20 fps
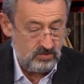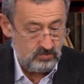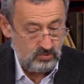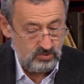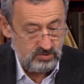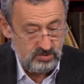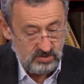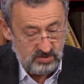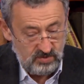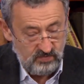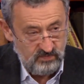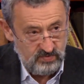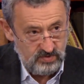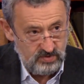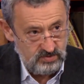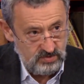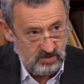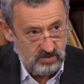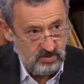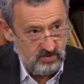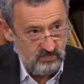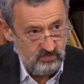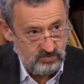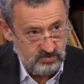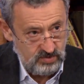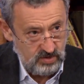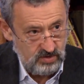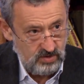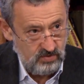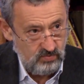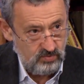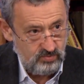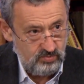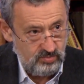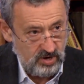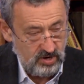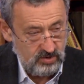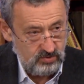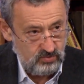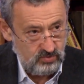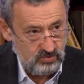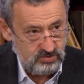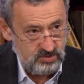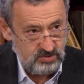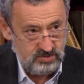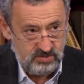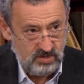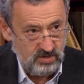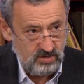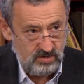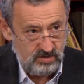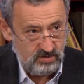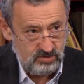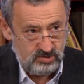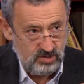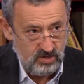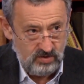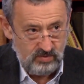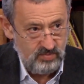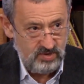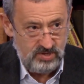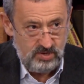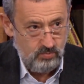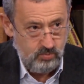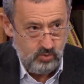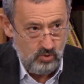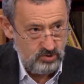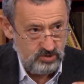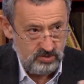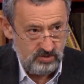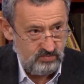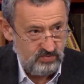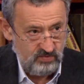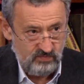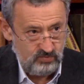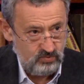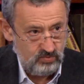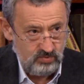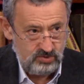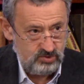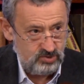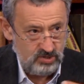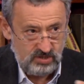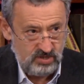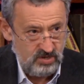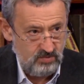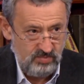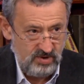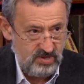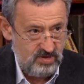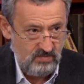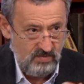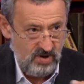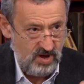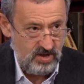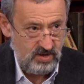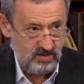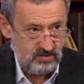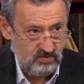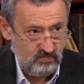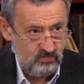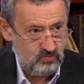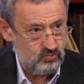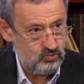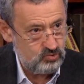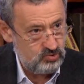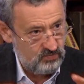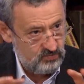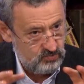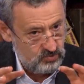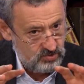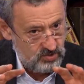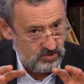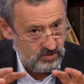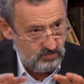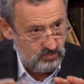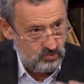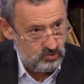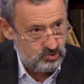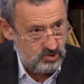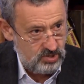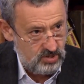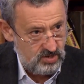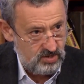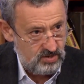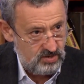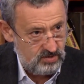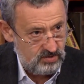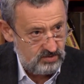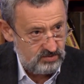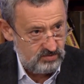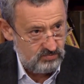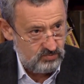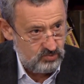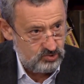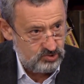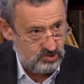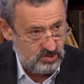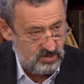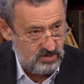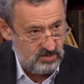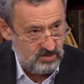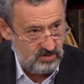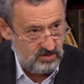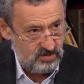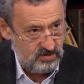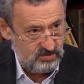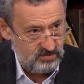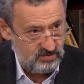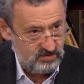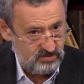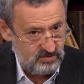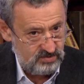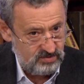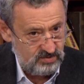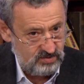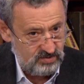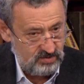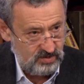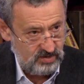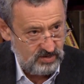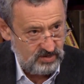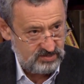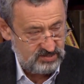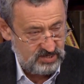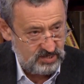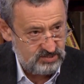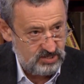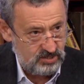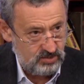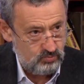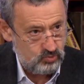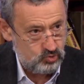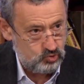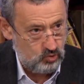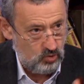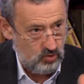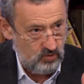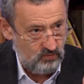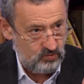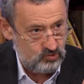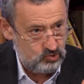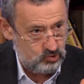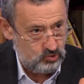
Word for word: То есть, если бы вы не делали вот такие вот прогнозы, человек бы не понял бы. Вы думаете, человек не понимает. Его нужно все-таки немножко, немножко э, сказать ему, что его